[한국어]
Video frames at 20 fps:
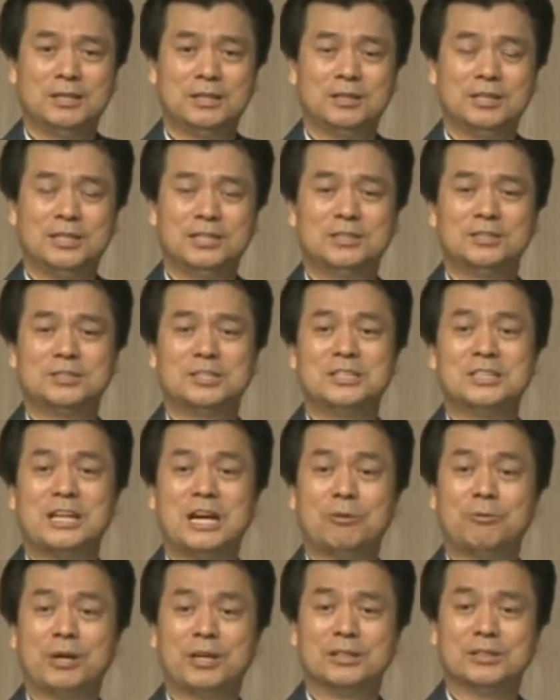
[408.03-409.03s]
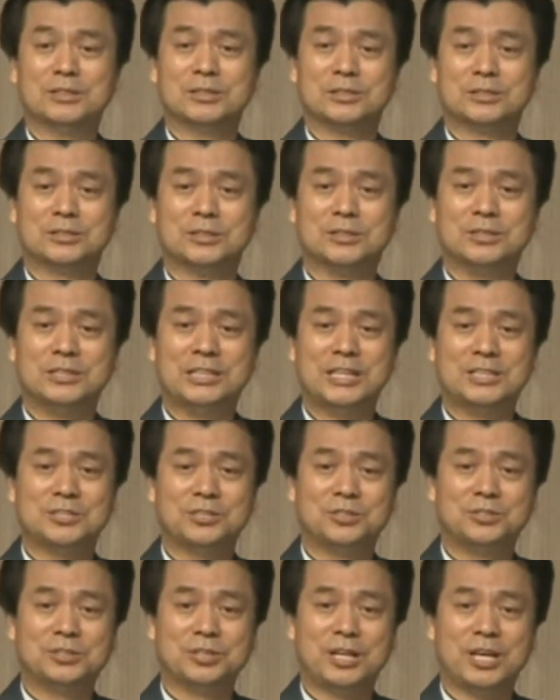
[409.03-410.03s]
니그전이라고 하는 것은
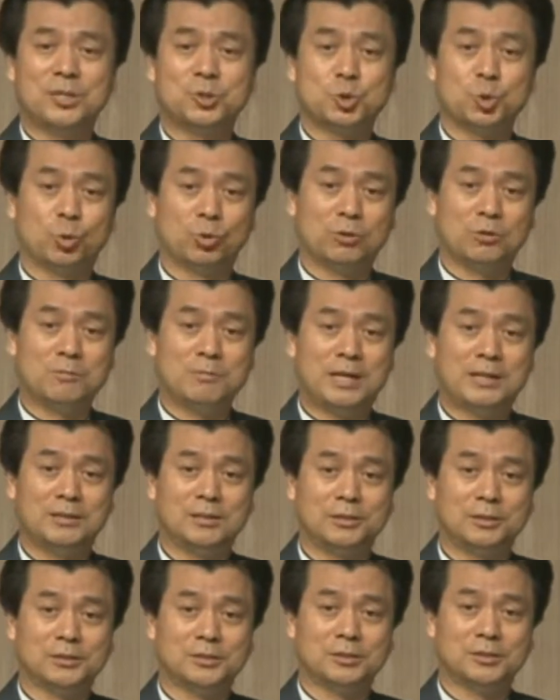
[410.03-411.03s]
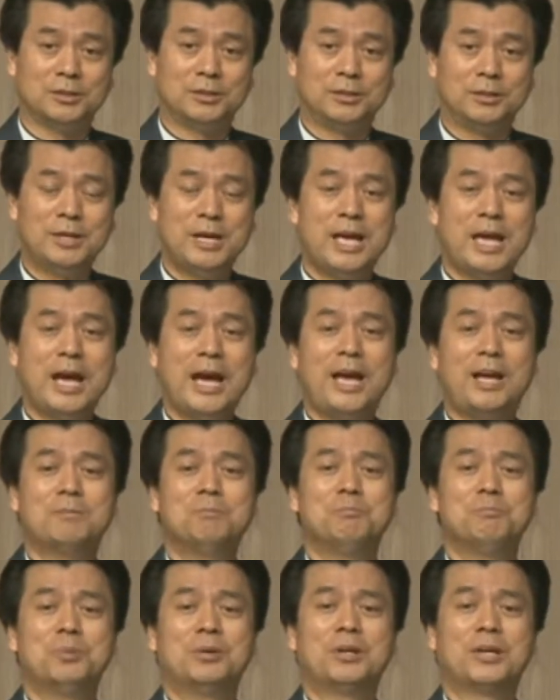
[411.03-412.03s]
예선전에 조를 만들어서
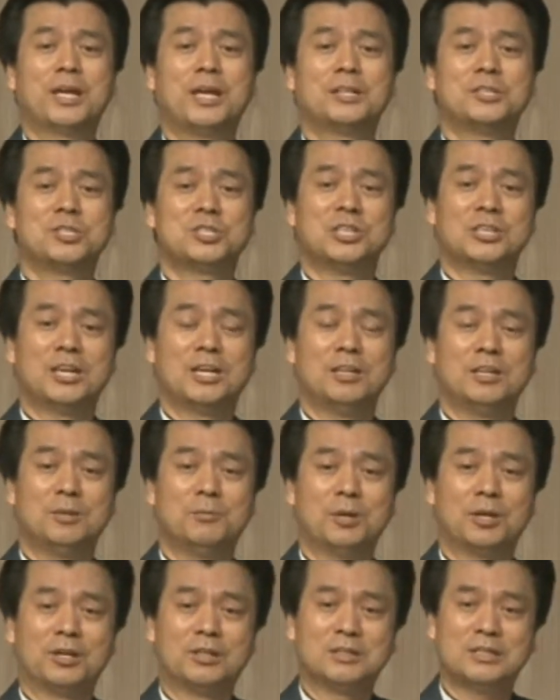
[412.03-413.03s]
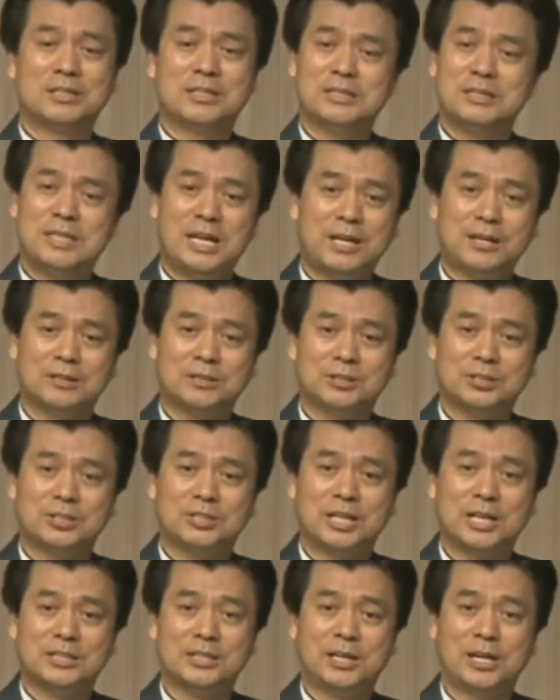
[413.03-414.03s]
한 번에 지게 되면은 끝나는
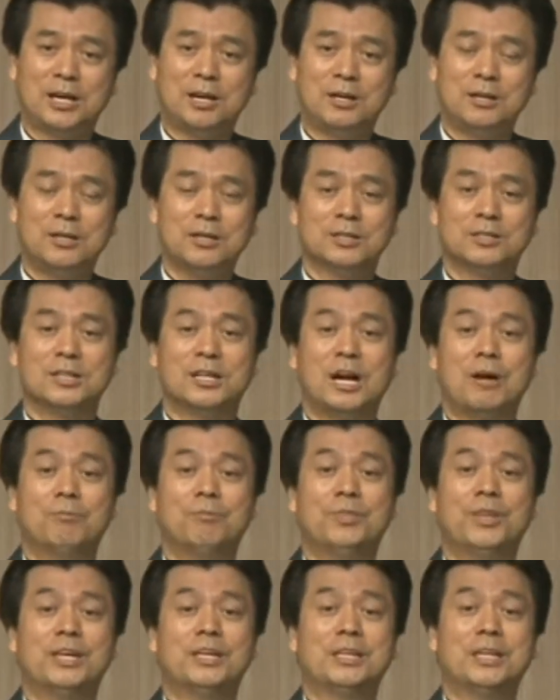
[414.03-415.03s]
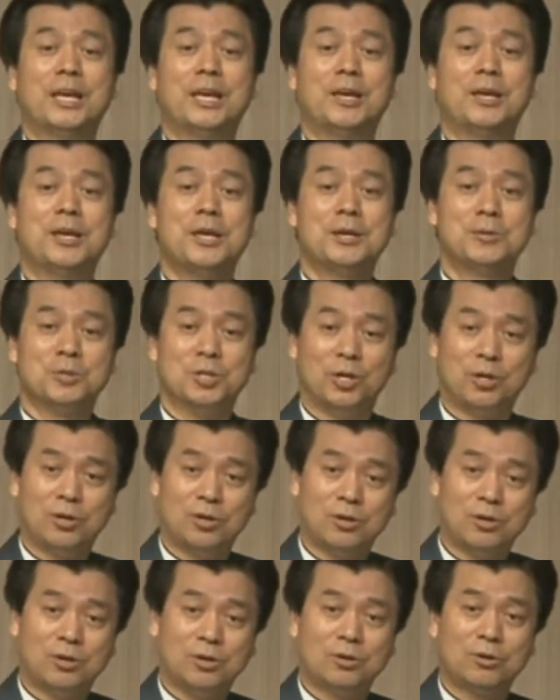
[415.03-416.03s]
것이 아니라 그 가운데에
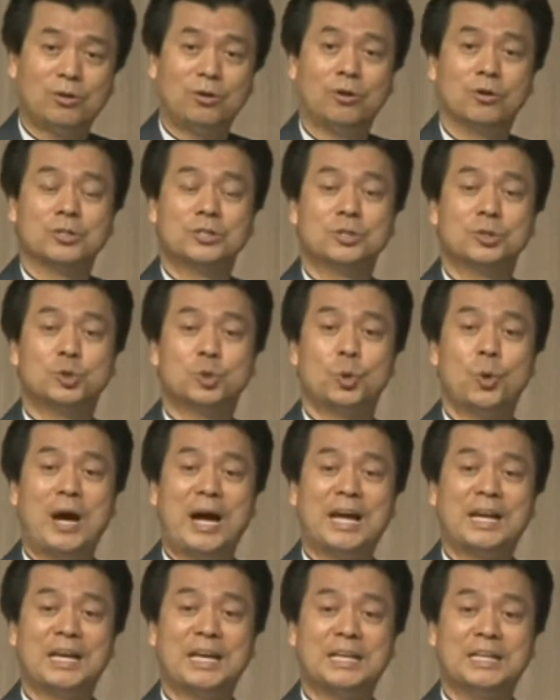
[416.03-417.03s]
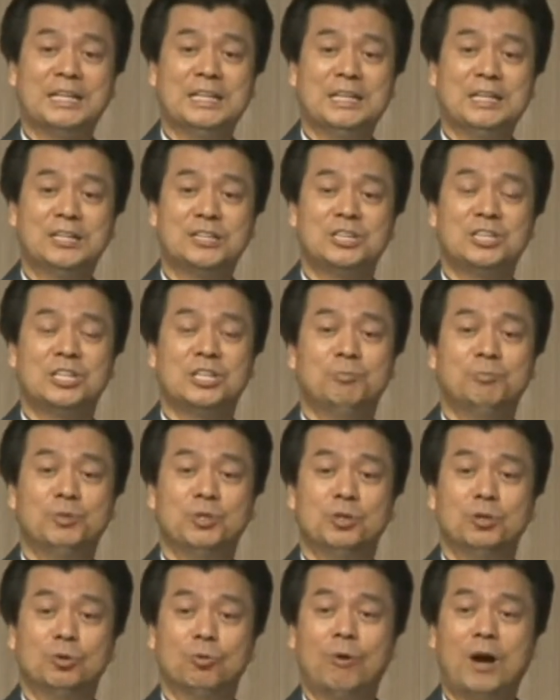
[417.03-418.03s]
여러 그 조 안에 있는
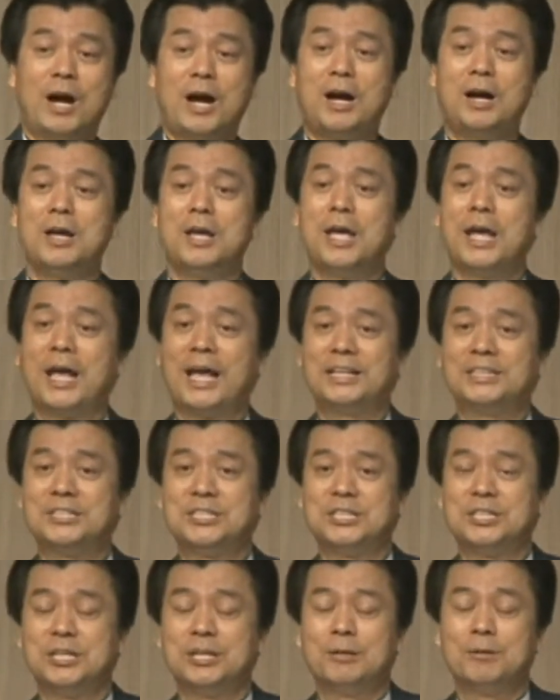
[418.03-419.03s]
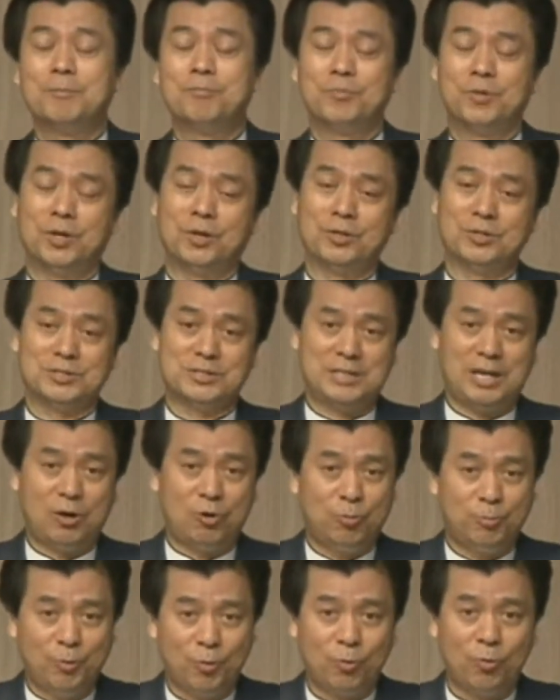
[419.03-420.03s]
팀들과 같이 어,
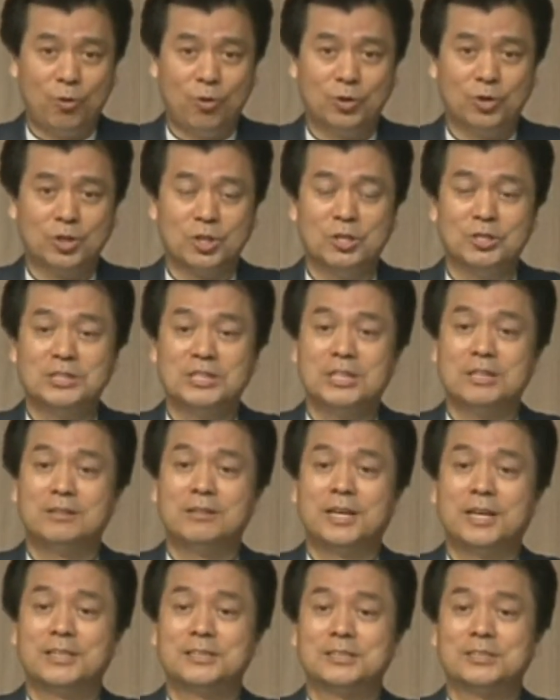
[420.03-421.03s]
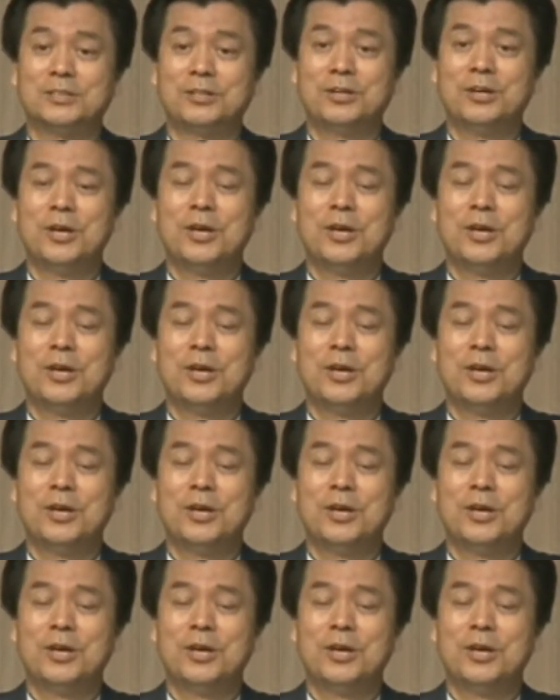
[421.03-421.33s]
싸워보고 경기를 해서